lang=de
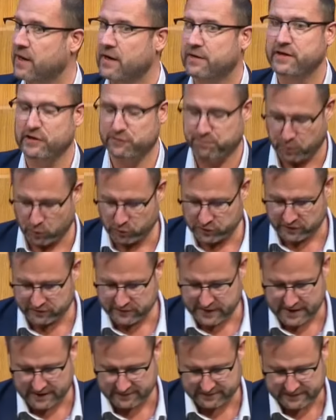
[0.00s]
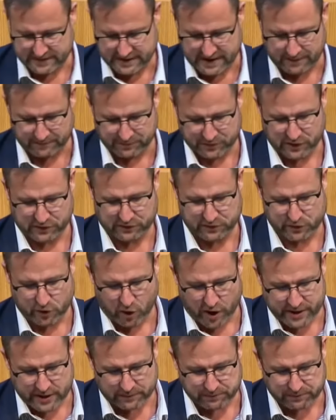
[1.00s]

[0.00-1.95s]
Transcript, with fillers: Das Bundeskanzleramt hat neun